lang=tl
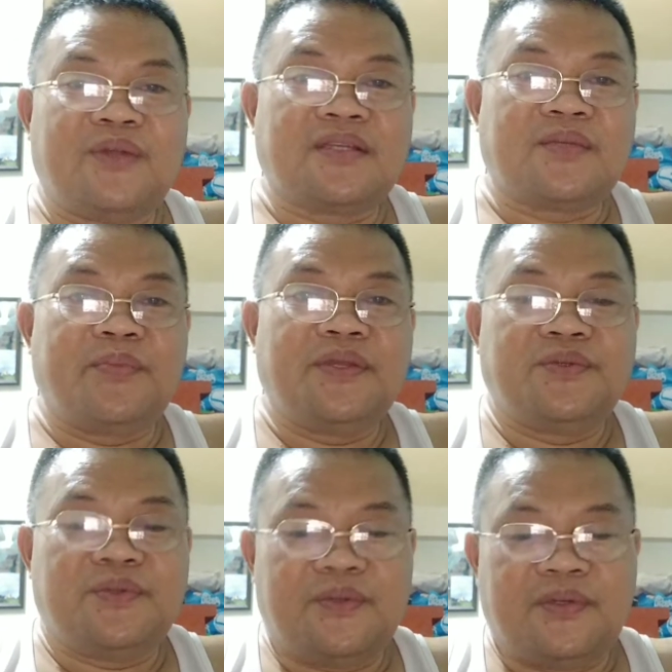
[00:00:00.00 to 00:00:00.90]
yung nasa
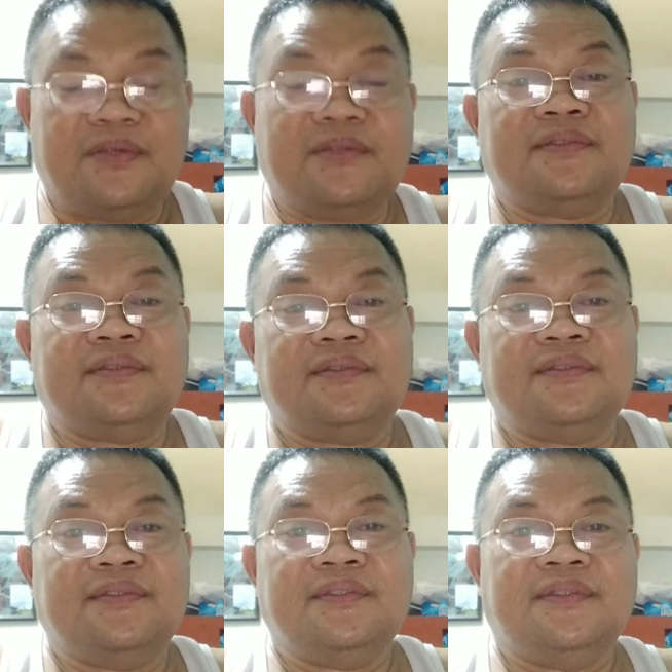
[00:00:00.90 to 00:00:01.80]
picture,
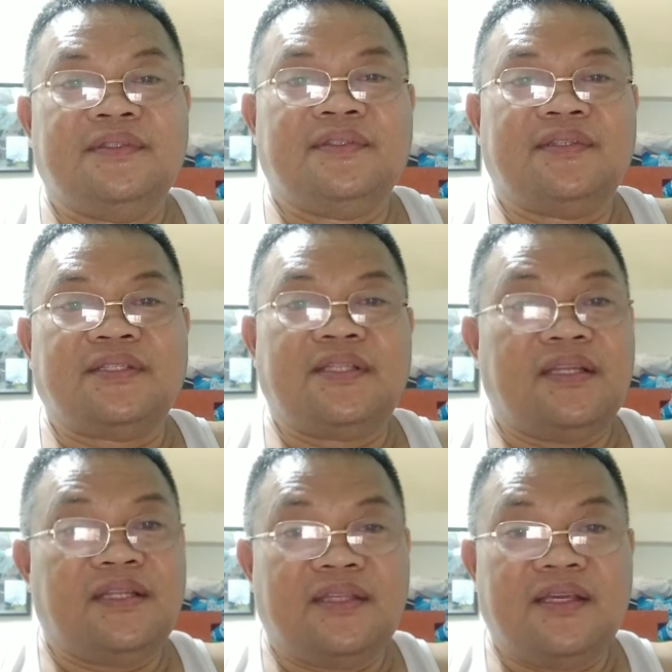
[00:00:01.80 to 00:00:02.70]
kasi
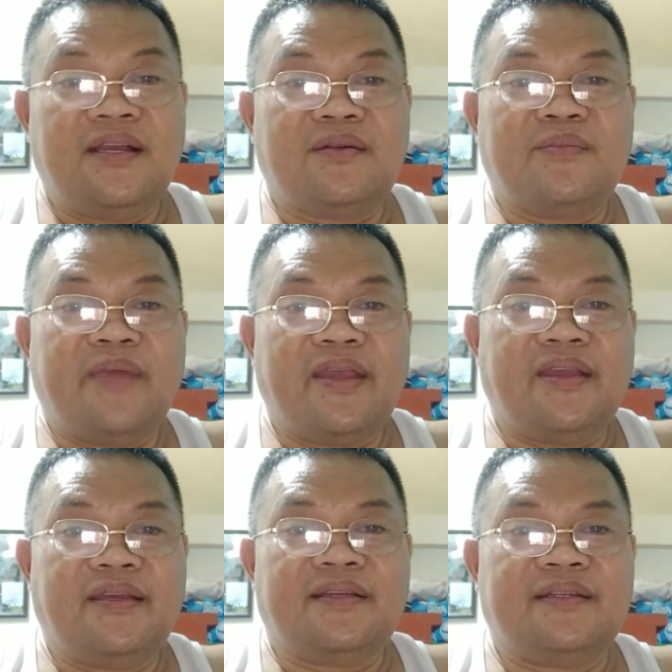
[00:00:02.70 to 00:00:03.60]
tinitigan ko
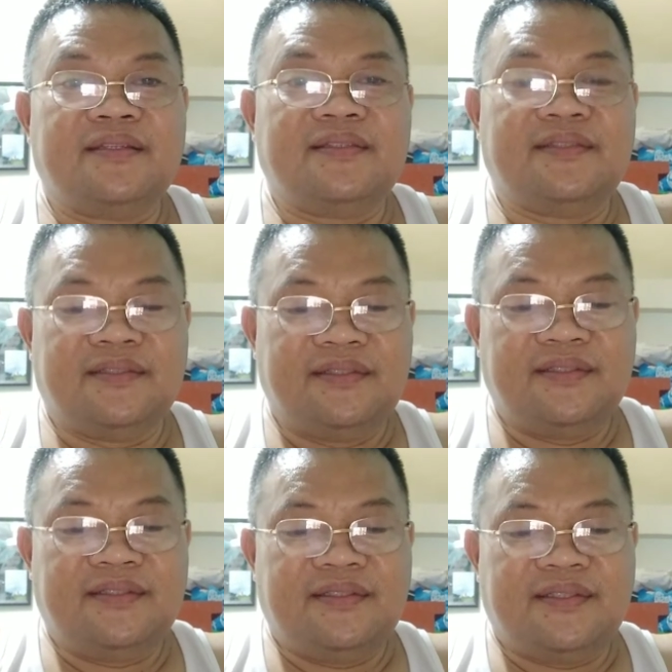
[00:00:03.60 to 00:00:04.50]
maigi.
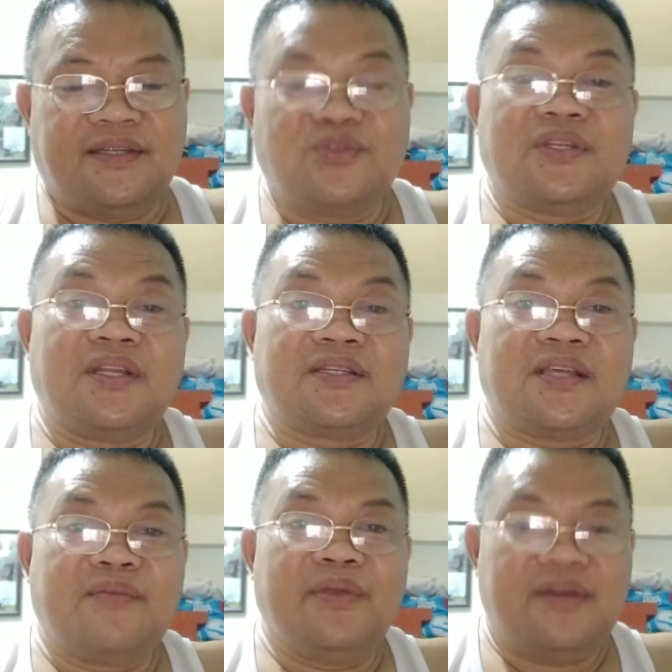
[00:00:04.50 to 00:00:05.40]
At yung
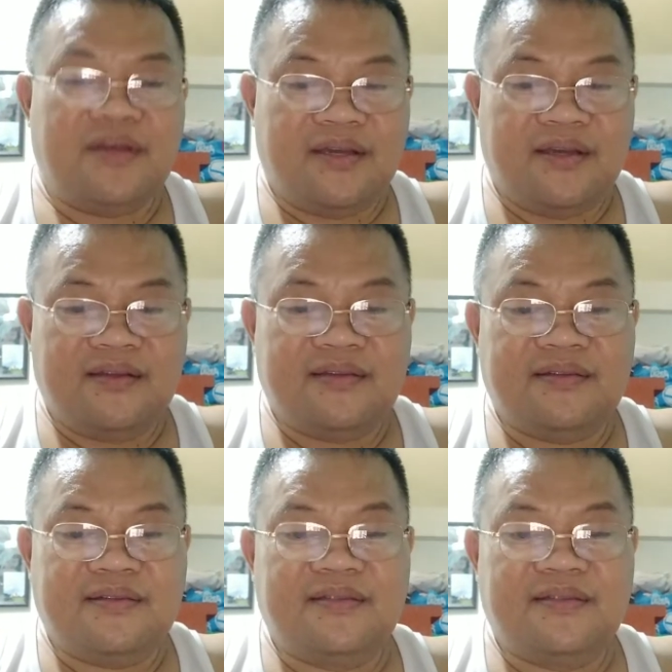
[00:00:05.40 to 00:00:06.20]
sinasabi na